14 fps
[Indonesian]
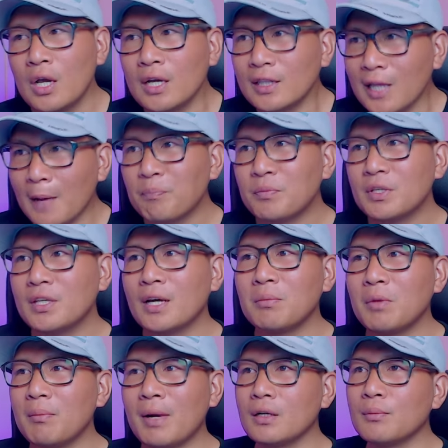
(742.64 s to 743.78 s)
tapi yang
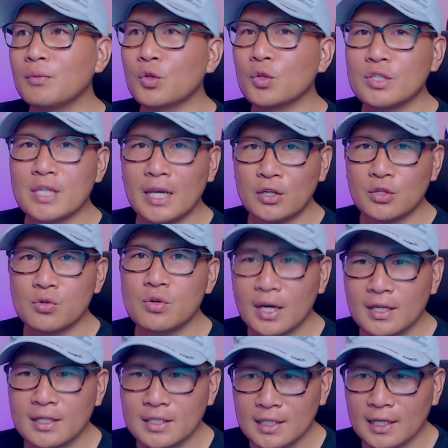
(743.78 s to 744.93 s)
memang menurut saya
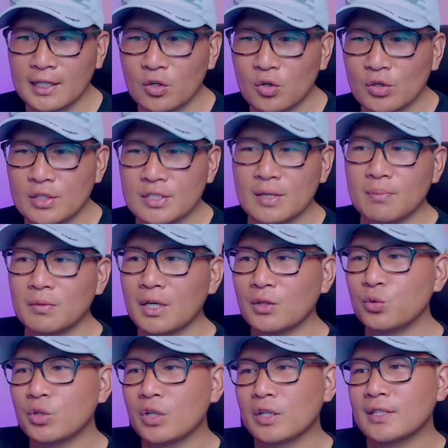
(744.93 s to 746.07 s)
juga istilahnya konsepnya
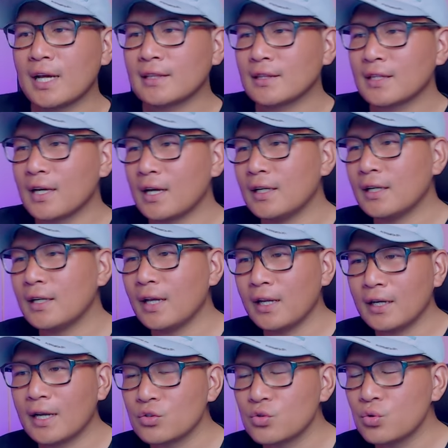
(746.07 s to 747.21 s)
tuh tertata dan
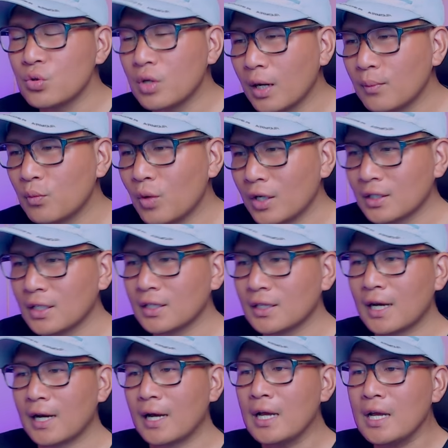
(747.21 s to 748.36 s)
enak juga buat
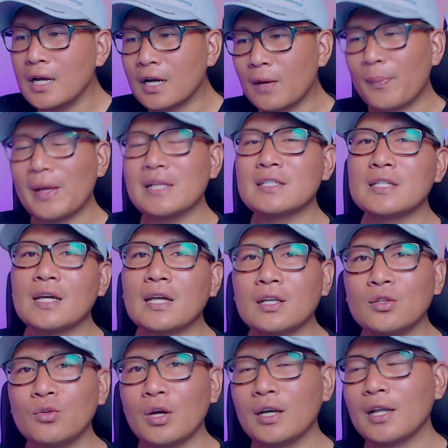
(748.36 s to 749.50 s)
kita ke pasar
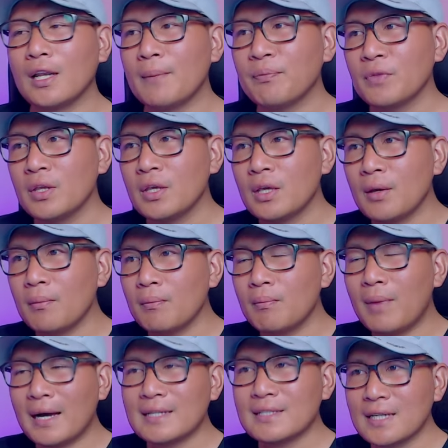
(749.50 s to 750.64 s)
itu adalah
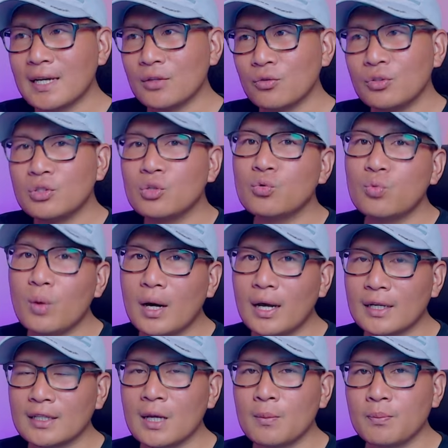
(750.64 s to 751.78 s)
basah itu di
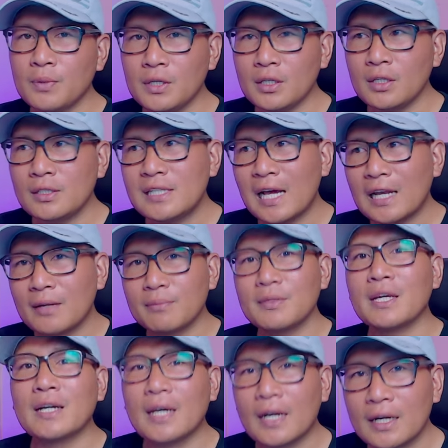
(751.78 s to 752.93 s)
luar tapi
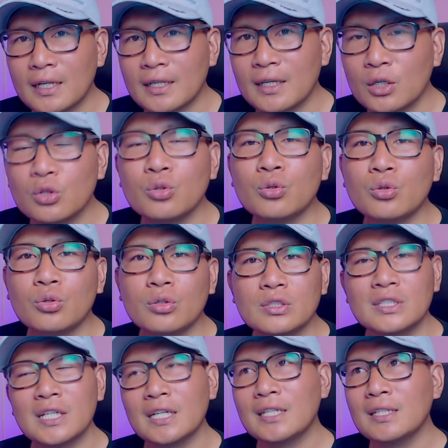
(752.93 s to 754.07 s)
dalamnya kering itu
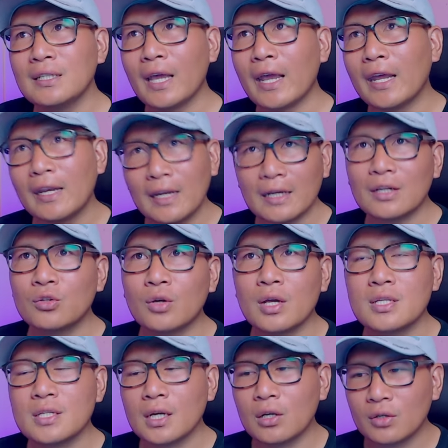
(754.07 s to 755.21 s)
jadi enak gitu
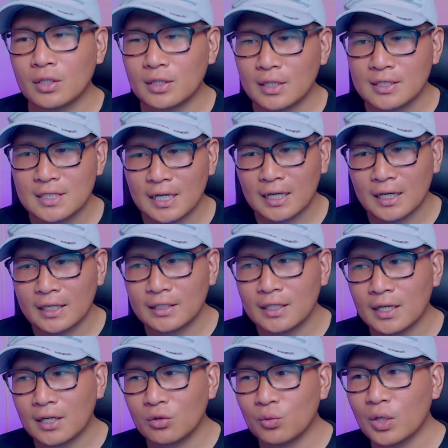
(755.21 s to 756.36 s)
guys kalau kita jalan
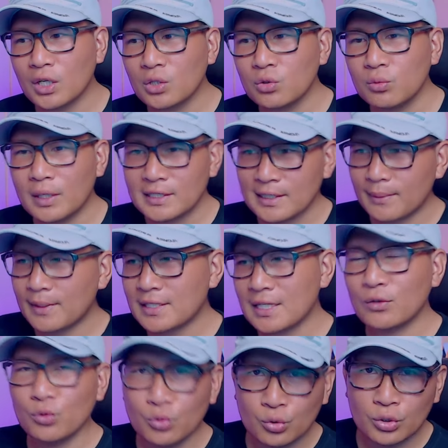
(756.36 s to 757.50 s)
dari luar itu
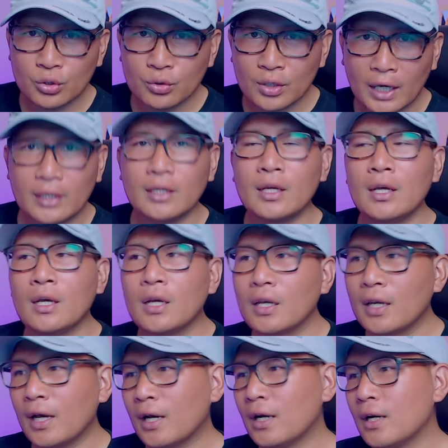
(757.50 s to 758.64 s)
basah-basah dulu gitu kan
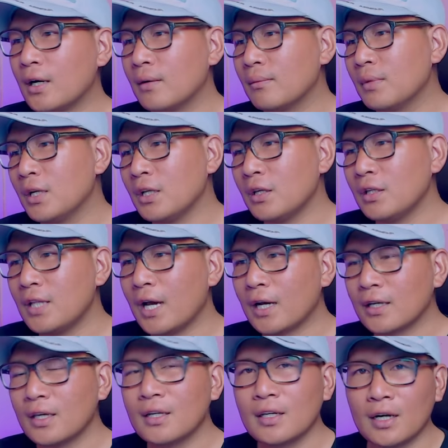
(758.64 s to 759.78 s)
nah beli
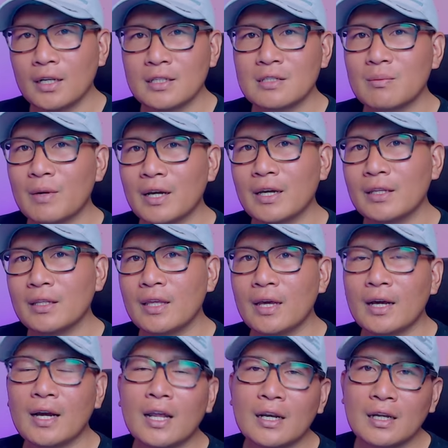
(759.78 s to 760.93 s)
daging dan lain
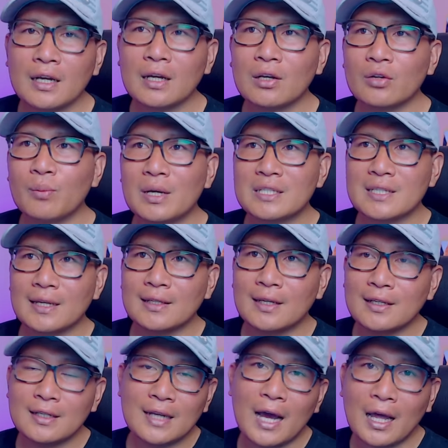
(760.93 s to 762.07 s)
sebagainya karena kalau
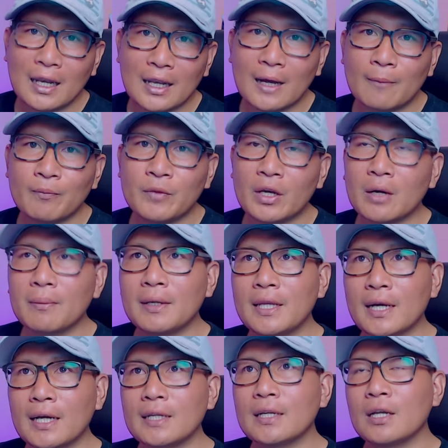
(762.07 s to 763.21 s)
basahnya di dalamnya
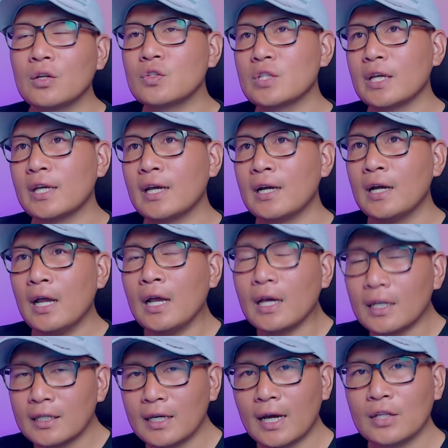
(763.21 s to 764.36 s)
kebanyakan kalau saya
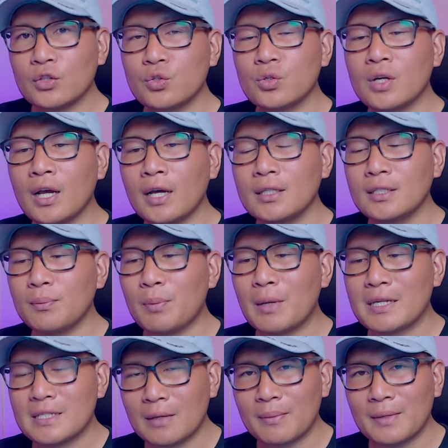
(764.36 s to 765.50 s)
lihat juga di
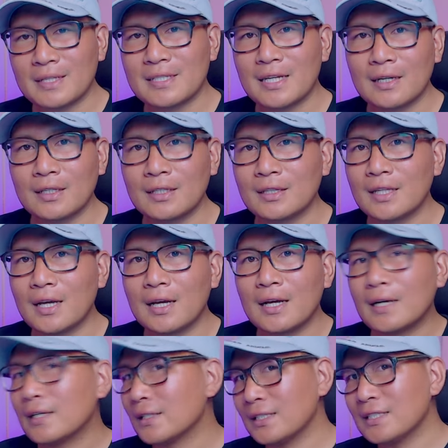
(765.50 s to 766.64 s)
pasar-pasar
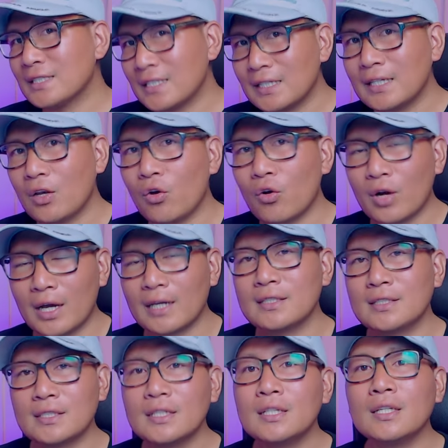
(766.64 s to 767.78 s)
kita di sini lokal
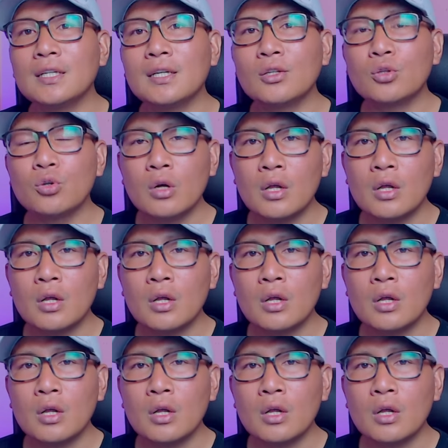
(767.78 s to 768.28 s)
di sini itu